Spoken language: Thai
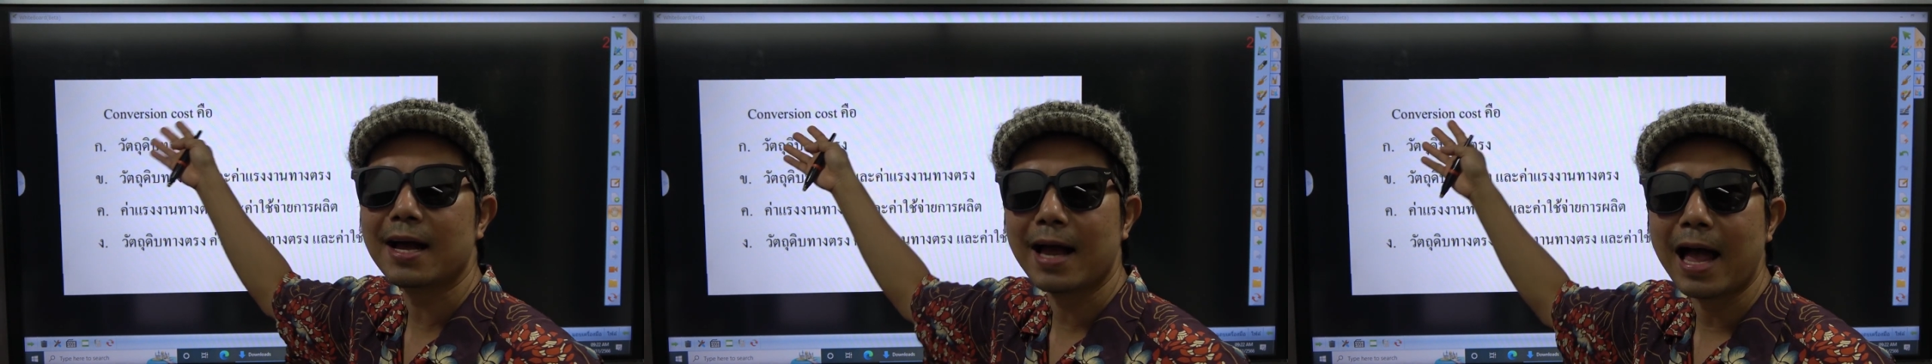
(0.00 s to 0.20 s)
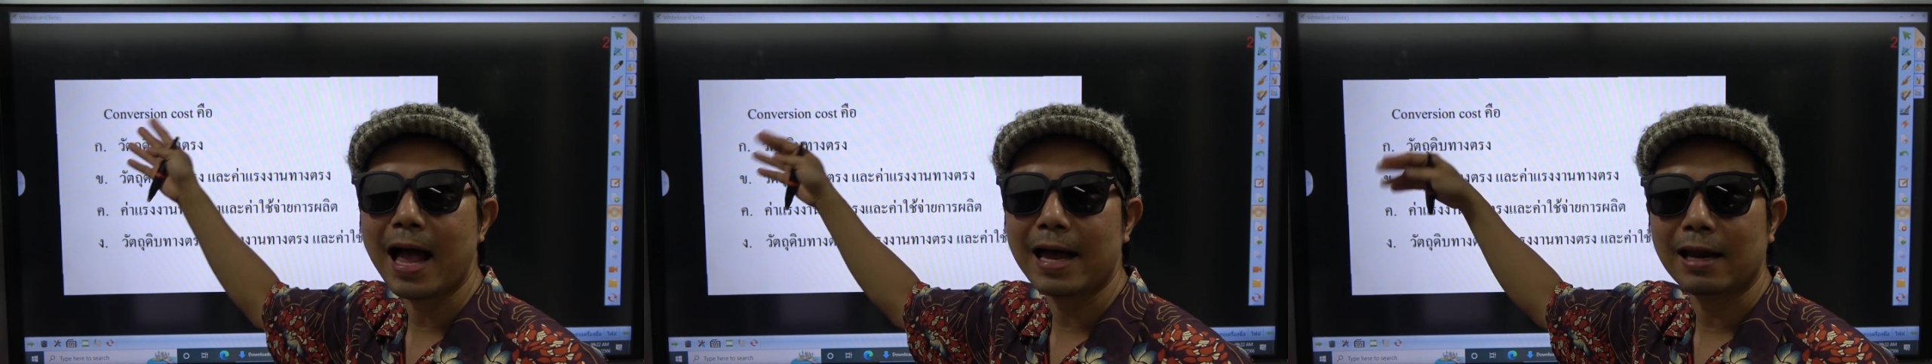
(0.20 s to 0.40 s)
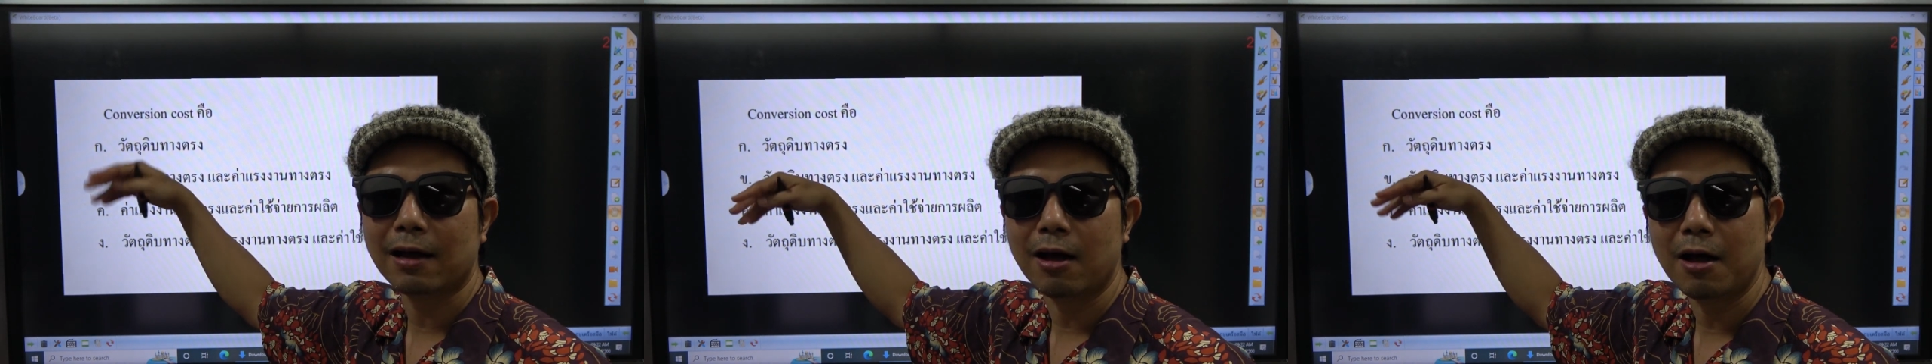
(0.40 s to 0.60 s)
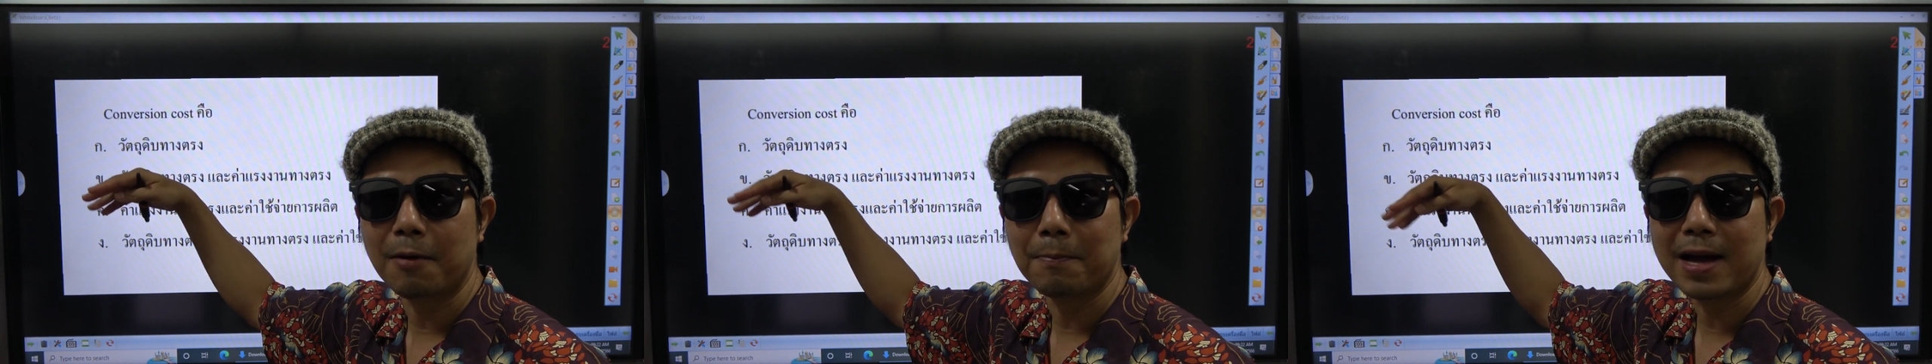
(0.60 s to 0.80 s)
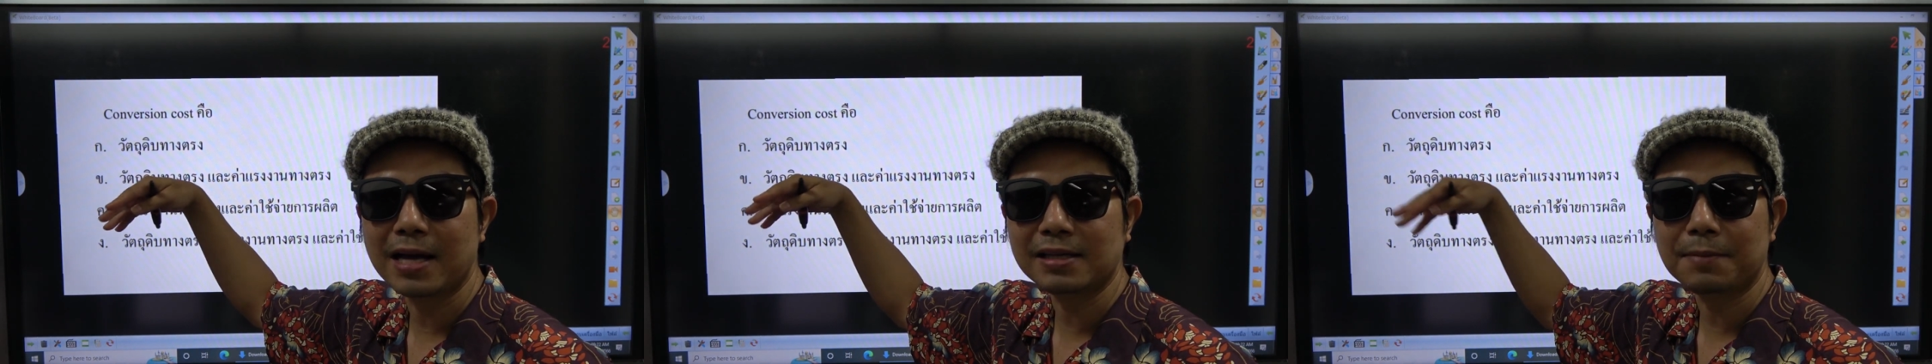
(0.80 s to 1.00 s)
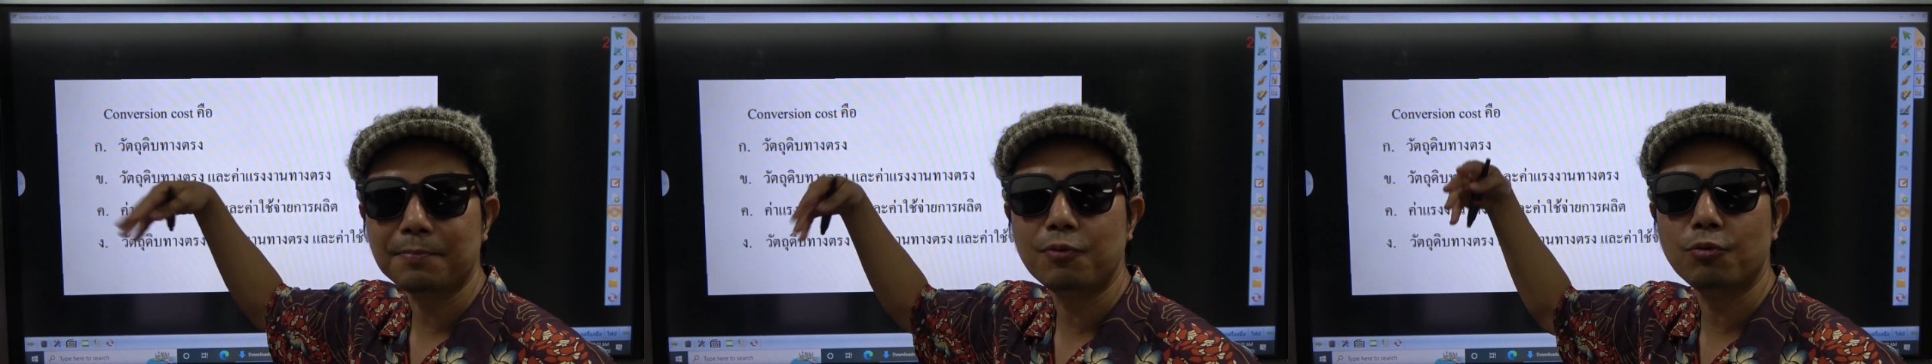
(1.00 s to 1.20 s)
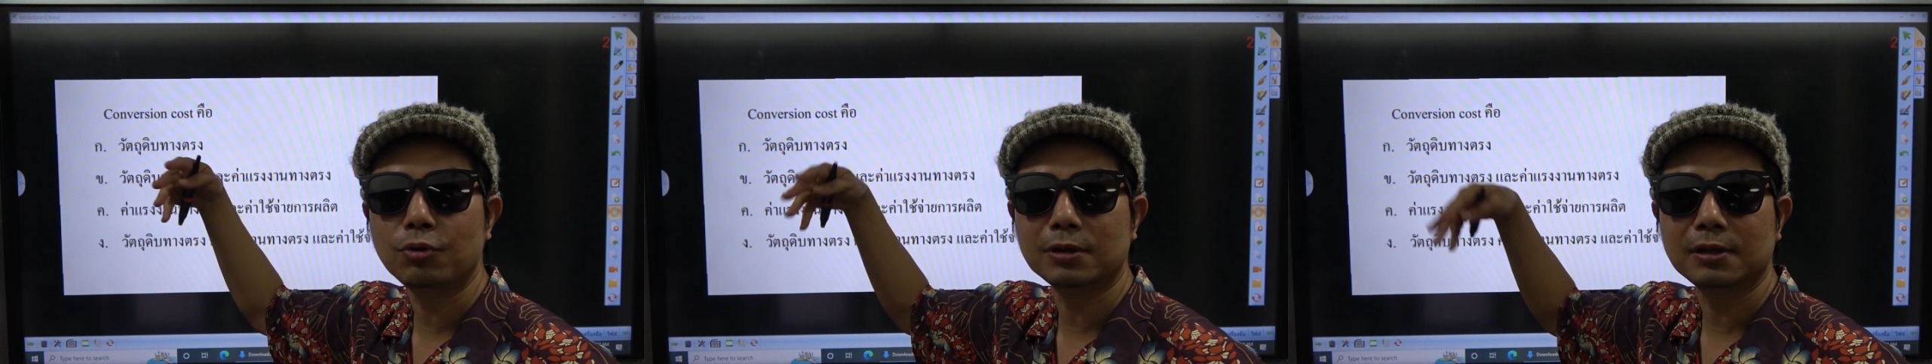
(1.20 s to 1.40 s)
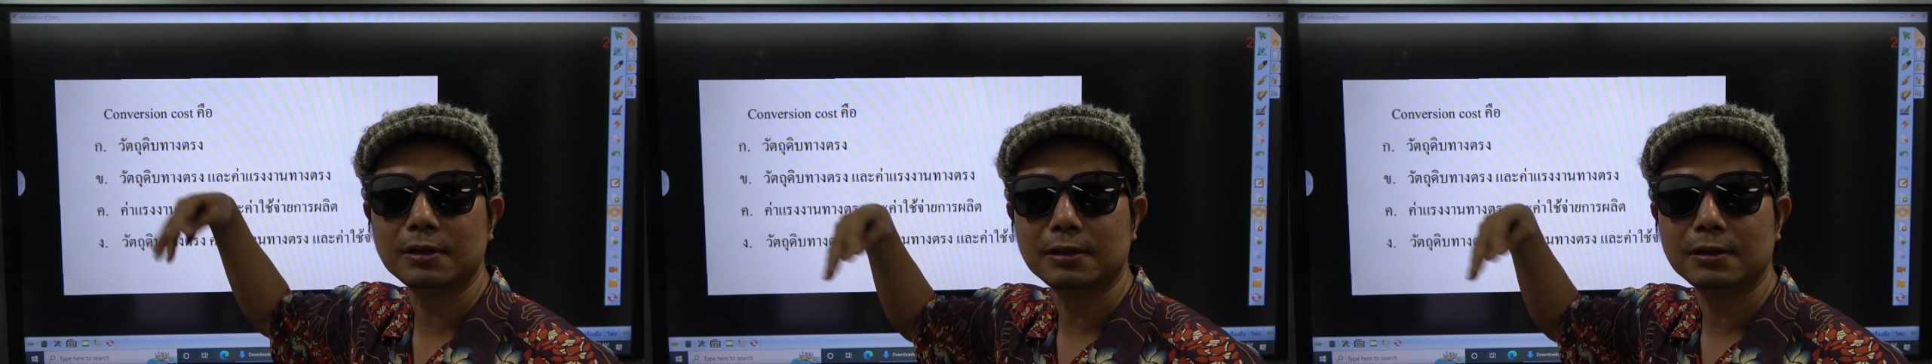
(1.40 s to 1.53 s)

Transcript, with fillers: งง่าย แล้วก็มักจะพูด